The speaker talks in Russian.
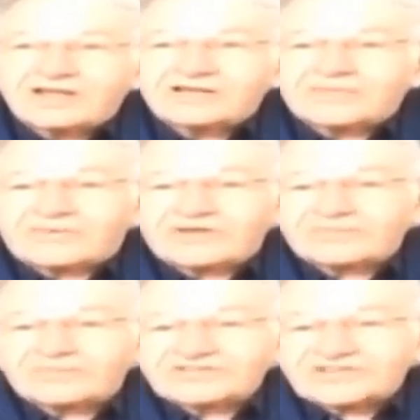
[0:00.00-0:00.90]
Например,
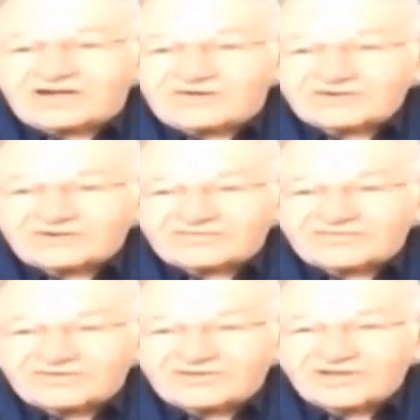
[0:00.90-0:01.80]
Быстролетов,
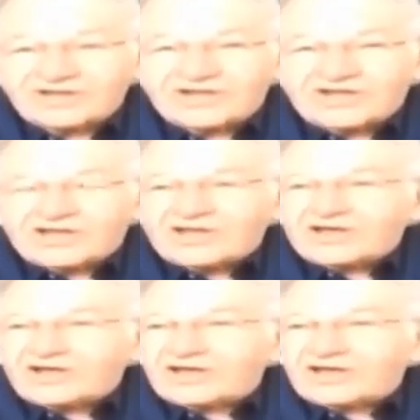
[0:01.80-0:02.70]

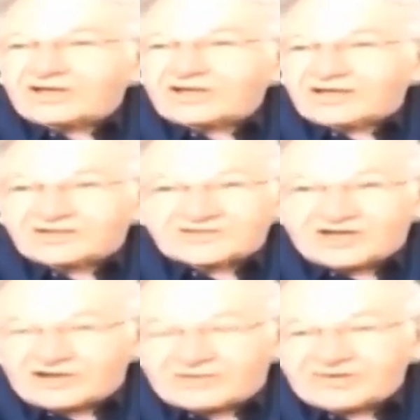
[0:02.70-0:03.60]
э,
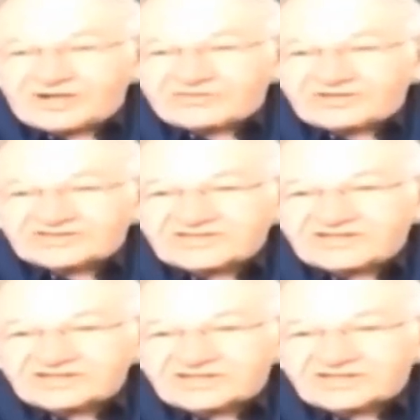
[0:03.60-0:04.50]
хотя оперировал
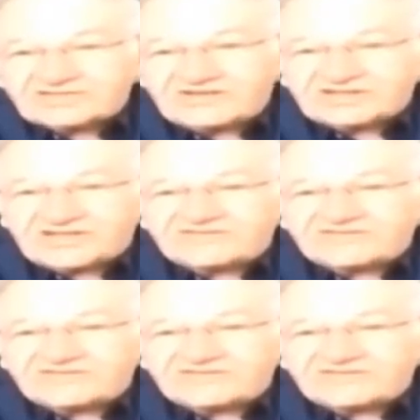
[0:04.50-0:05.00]
советской разведки в